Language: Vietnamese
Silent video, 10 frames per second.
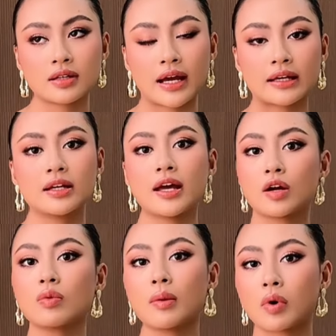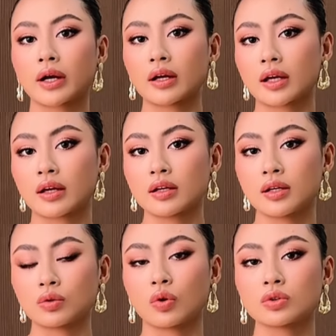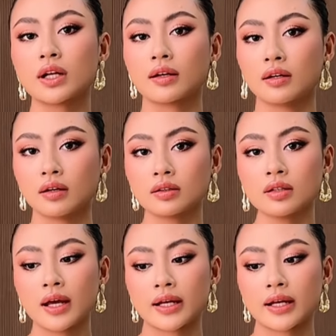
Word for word: hạnh nghĩ đấy cũng là một cái cái yếu tố rất là lớn